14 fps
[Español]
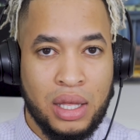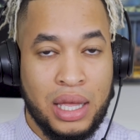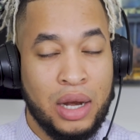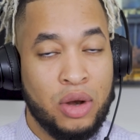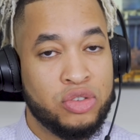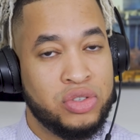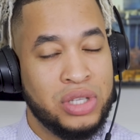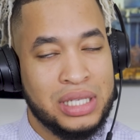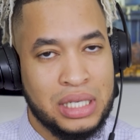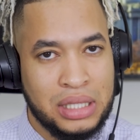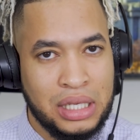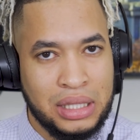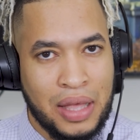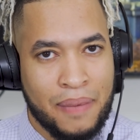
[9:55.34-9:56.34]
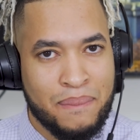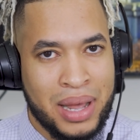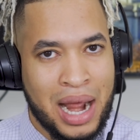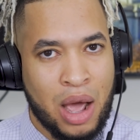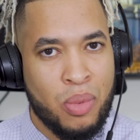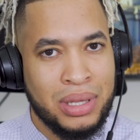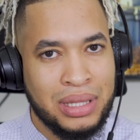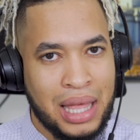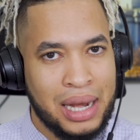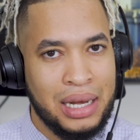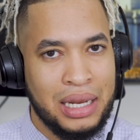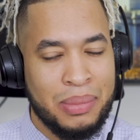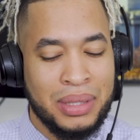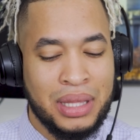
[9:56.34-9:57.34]
que los necesitan para aumentar
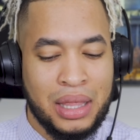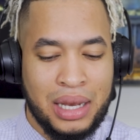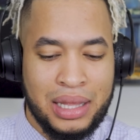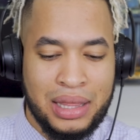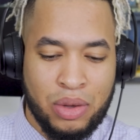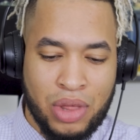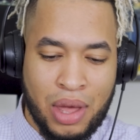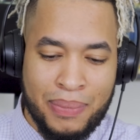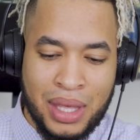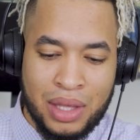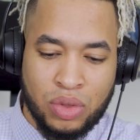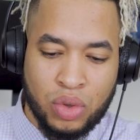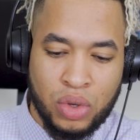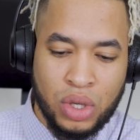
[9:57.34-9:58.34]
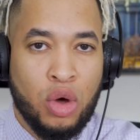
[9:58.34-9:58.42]
el límite del endeudamiento.